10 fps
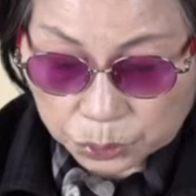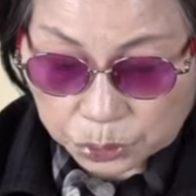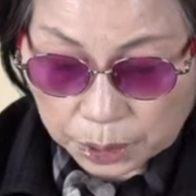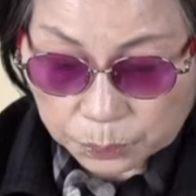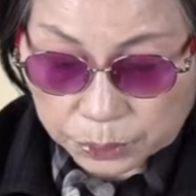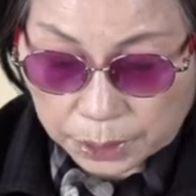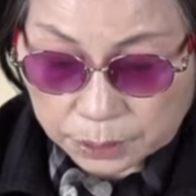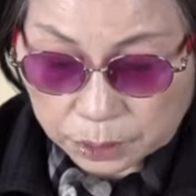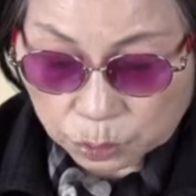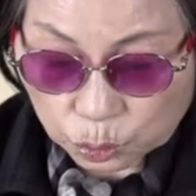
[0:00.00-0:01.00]
주위의
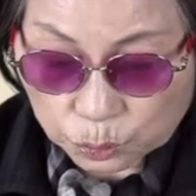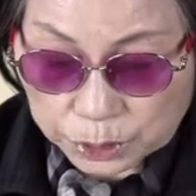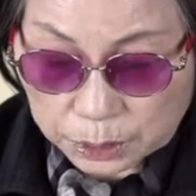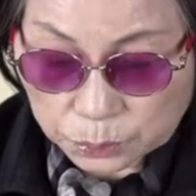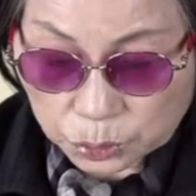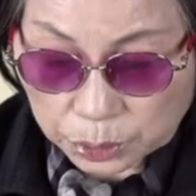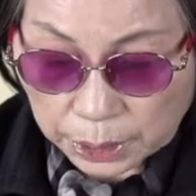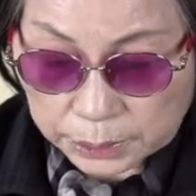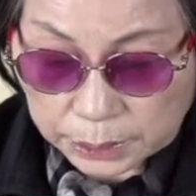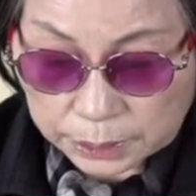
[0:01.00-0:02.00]
부산스러운 움직임
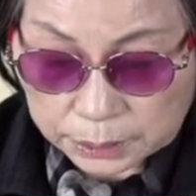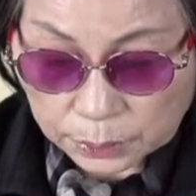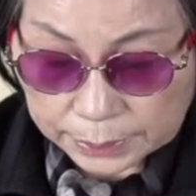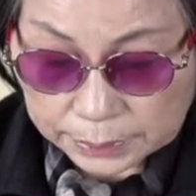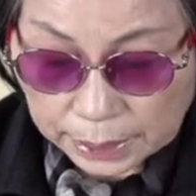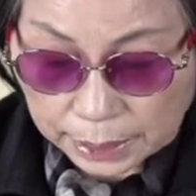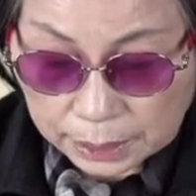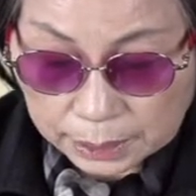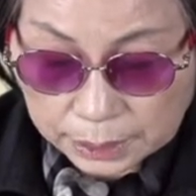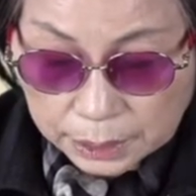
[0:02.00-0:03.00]
소리가 귀에 들어왔다.
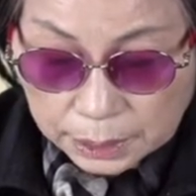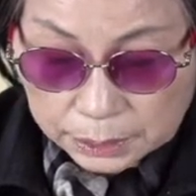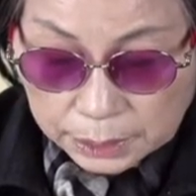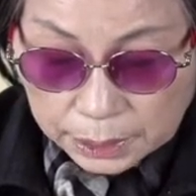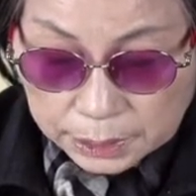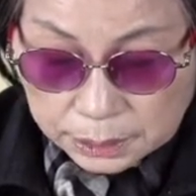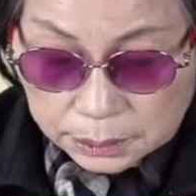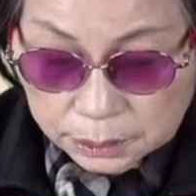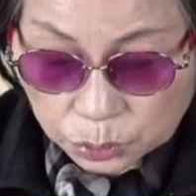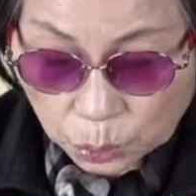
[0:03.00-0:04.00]

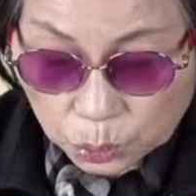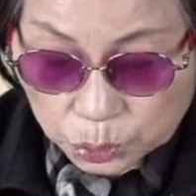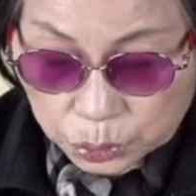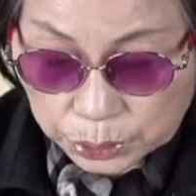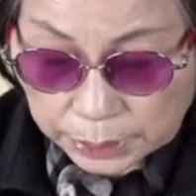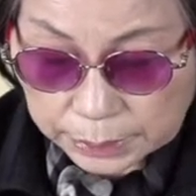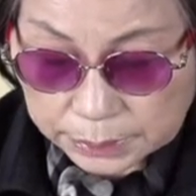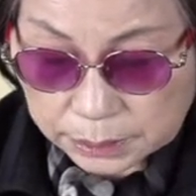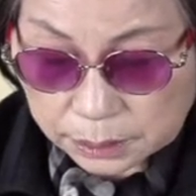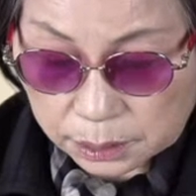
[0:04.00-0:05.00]
예의그 통곡 소리가
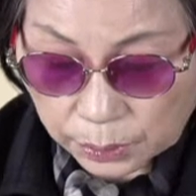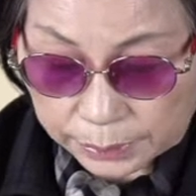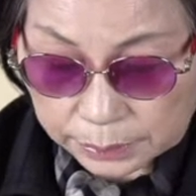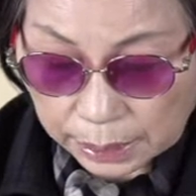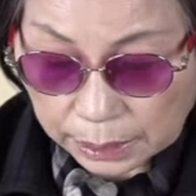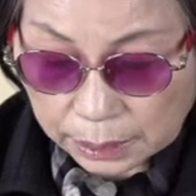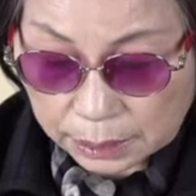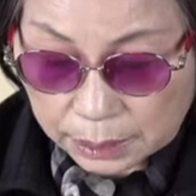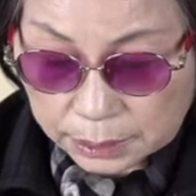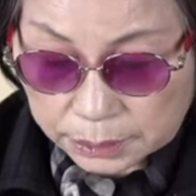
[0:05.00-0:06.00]
다시 들려왔다.
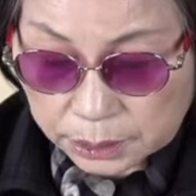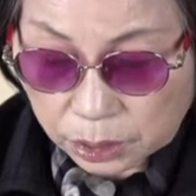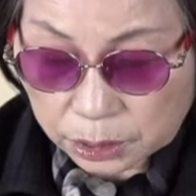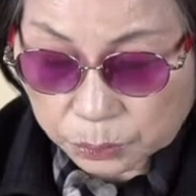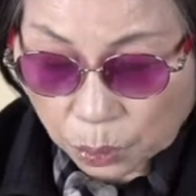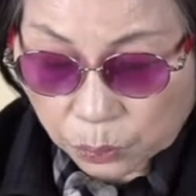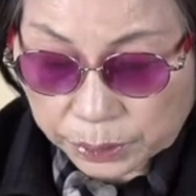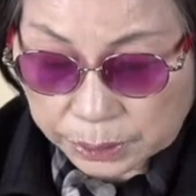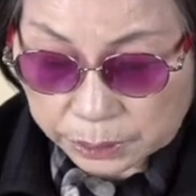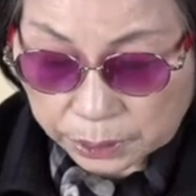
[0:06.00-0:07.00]
지영은
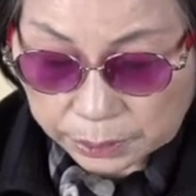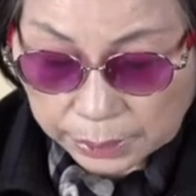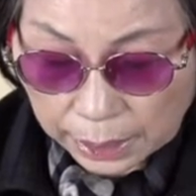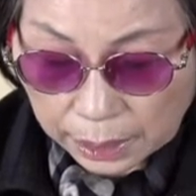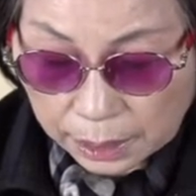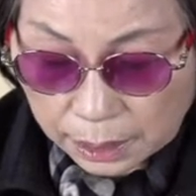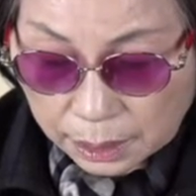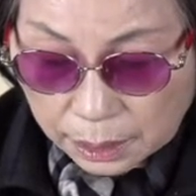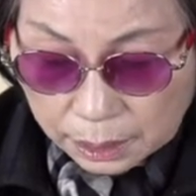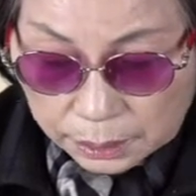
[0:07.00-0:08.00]
몸을 일으켰다.
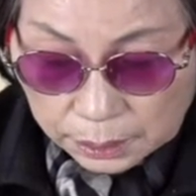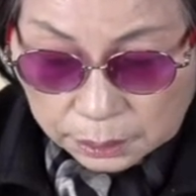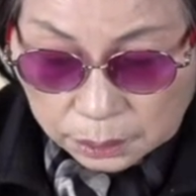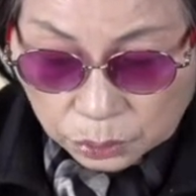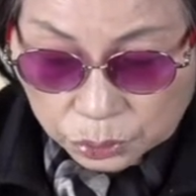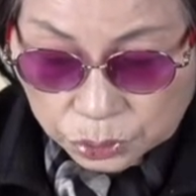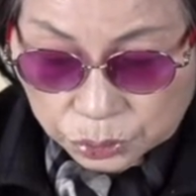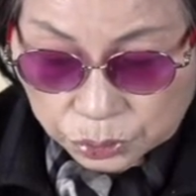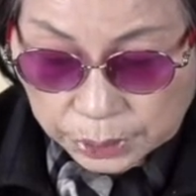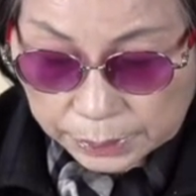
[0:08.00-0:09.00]
링거 꽂은
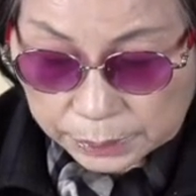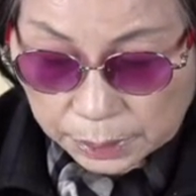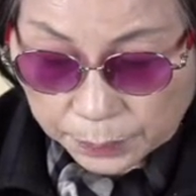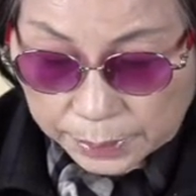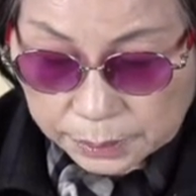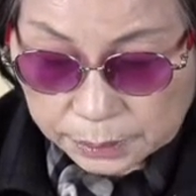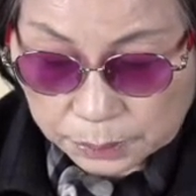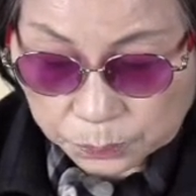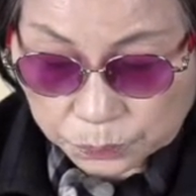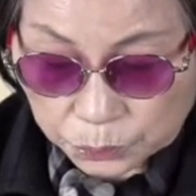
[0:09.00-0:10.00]
수사기의
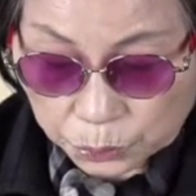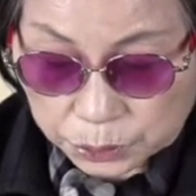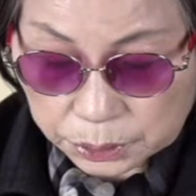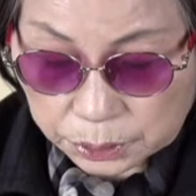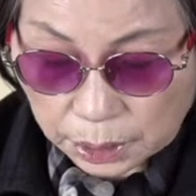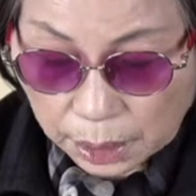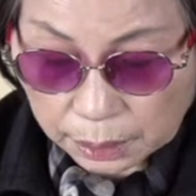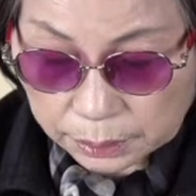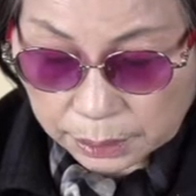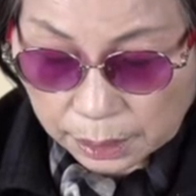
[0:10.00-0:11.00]
바늘이 통증과
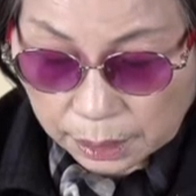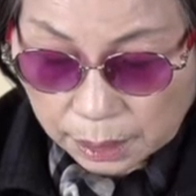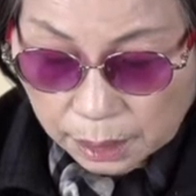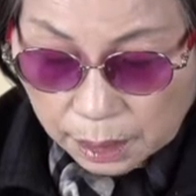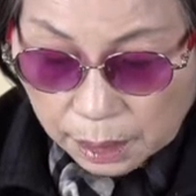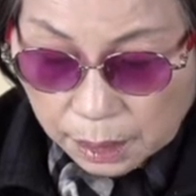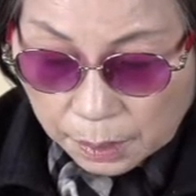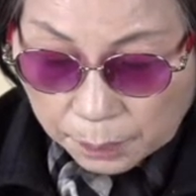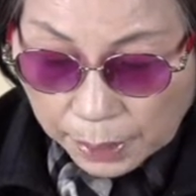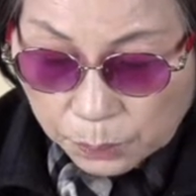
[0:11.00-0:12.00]
함께
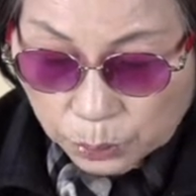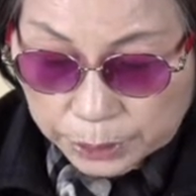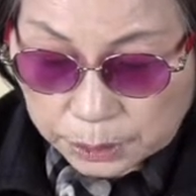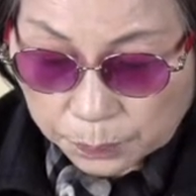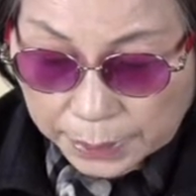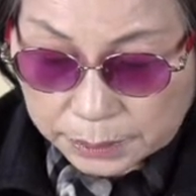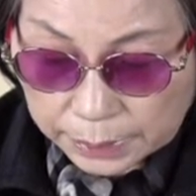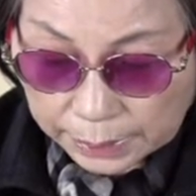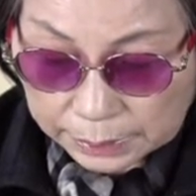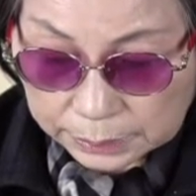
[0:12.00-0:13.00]
발목에서
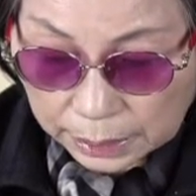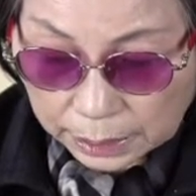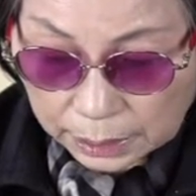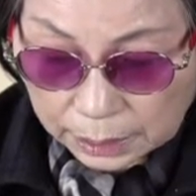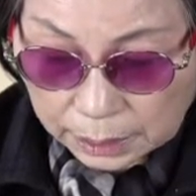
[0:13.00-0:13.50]
빠져나갔다.